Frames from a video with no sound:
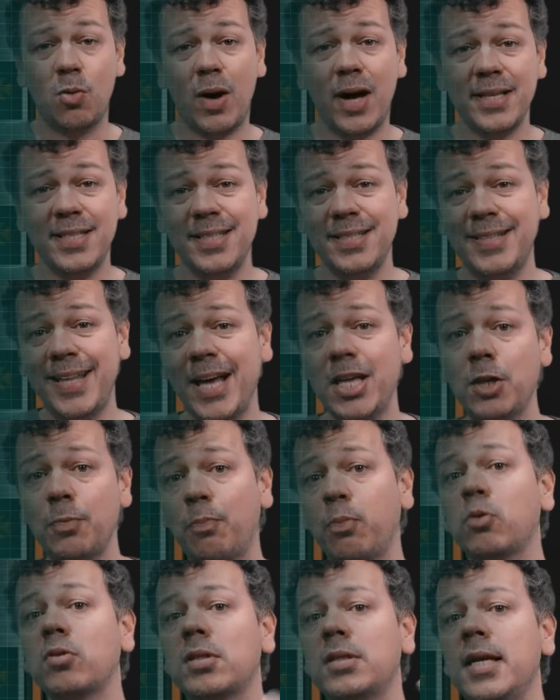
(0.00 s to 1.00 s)
quase
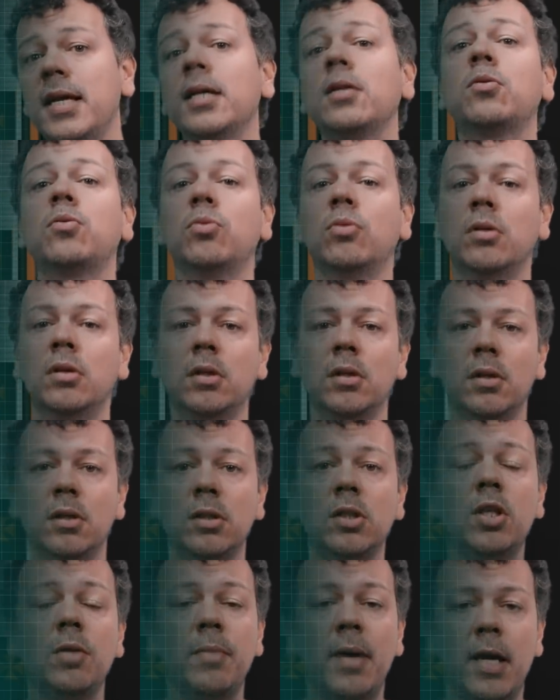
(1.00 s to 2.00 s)
10%
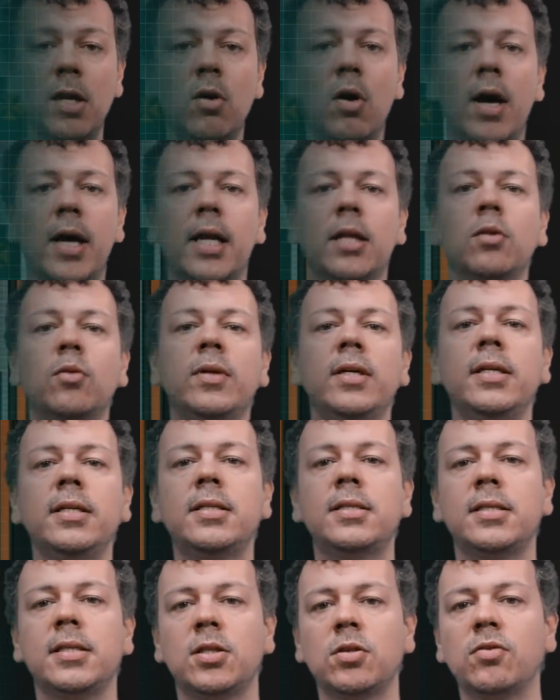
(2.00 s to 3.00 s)
de melhora no
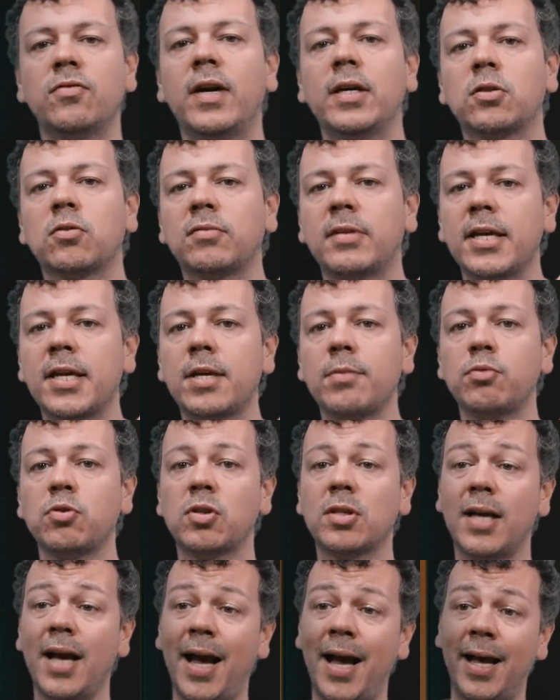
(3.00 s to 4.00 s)
índice que o Vasco tem que
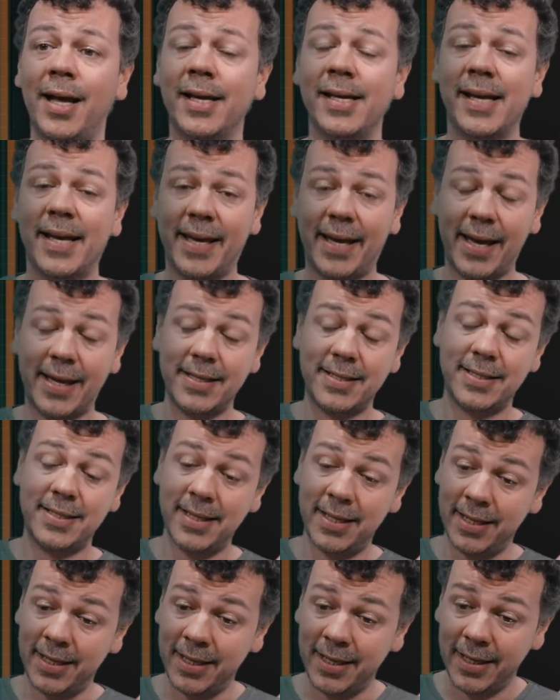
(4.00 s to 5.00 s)
buscar. Quer
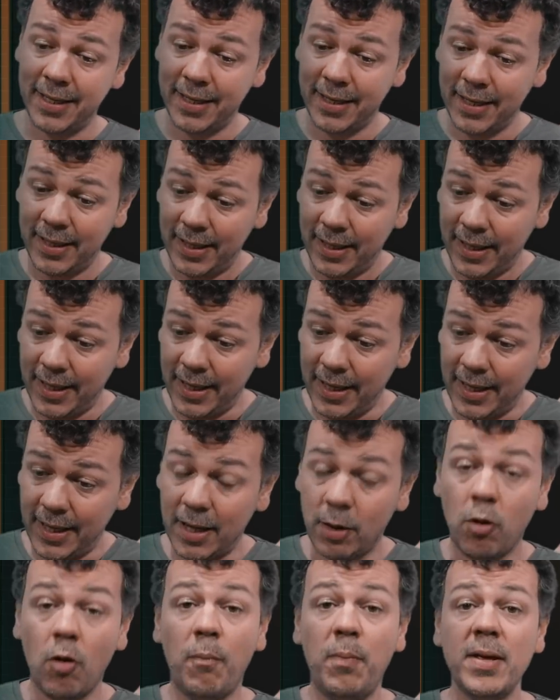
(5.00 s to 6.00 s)
dizer, é,
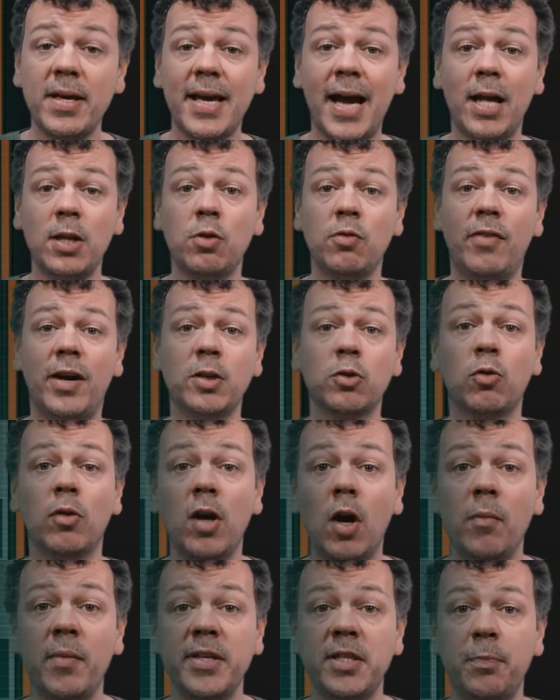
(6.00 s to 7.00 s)
é complicado. O Vasco
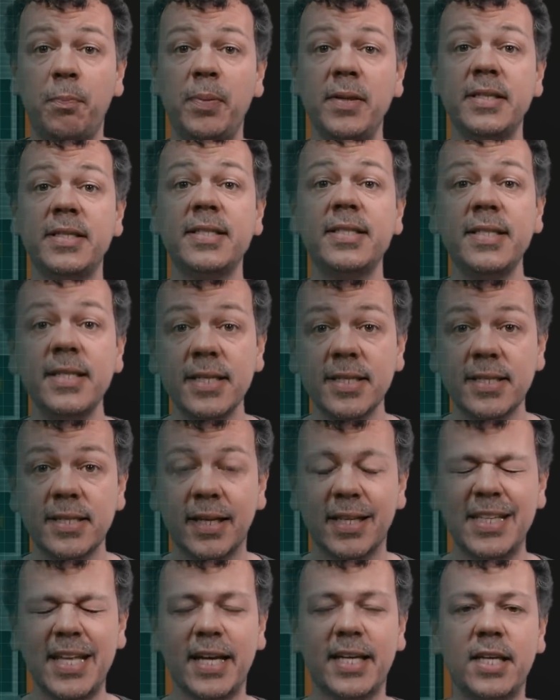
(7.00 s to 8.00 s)
realmente
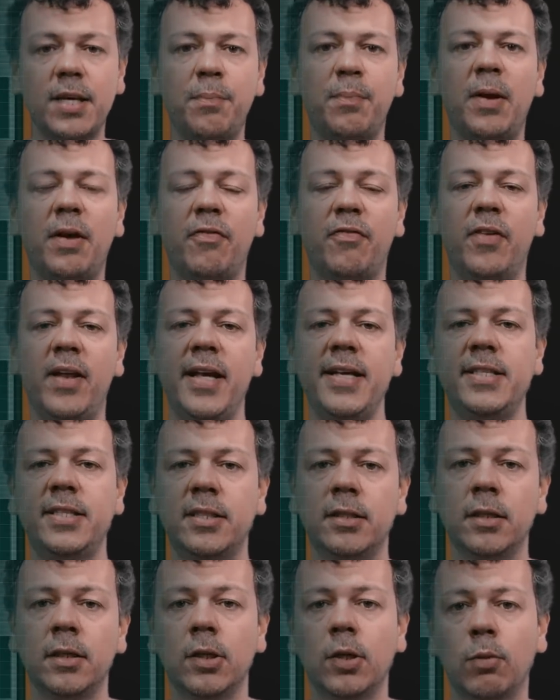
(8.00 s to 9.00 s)
precisa, daqui para
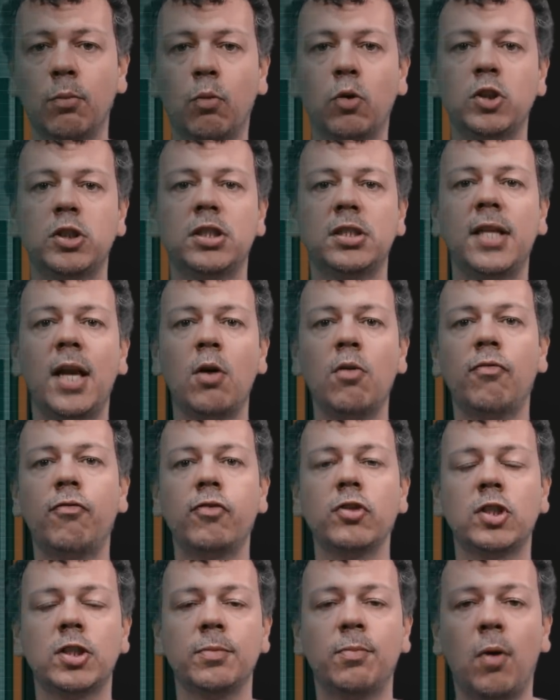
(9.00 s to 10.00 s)
frente, mostrar um
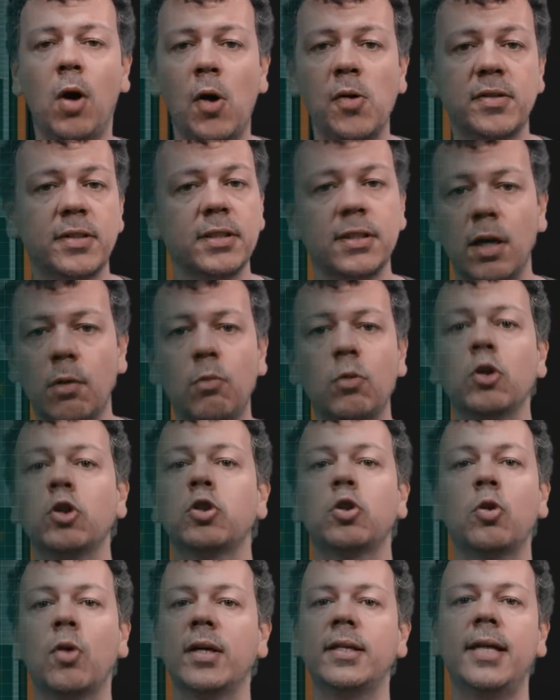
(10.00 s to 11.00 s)
futebol que não
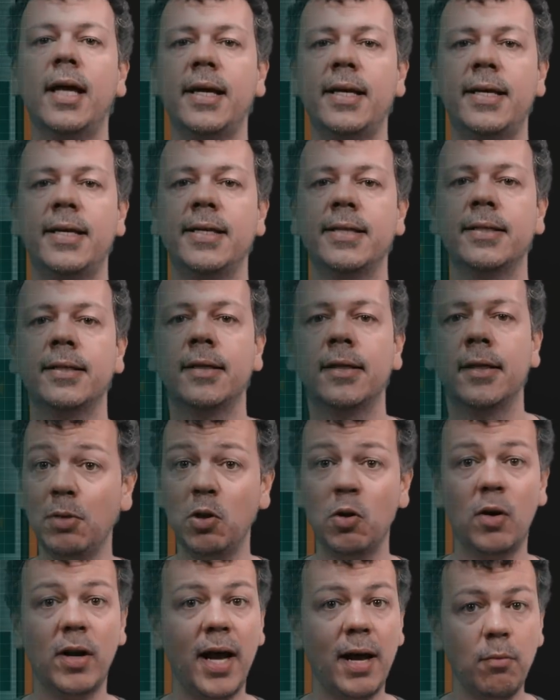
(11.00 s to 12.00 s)
mostrou até aqui.
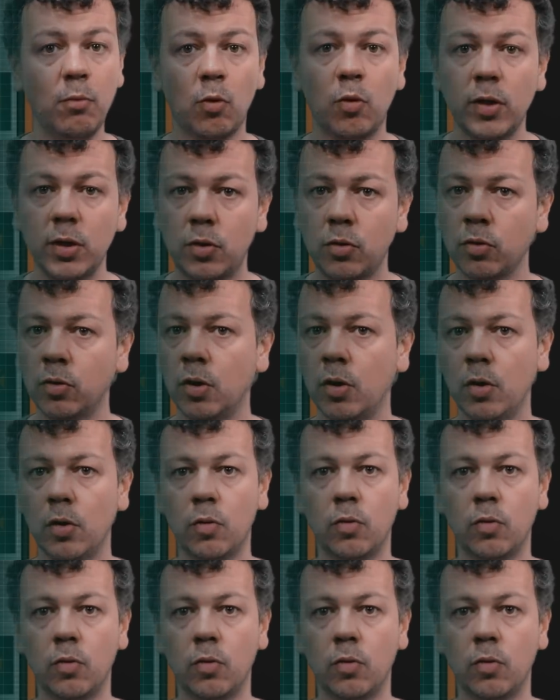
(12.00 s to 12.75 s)
Melhorar muito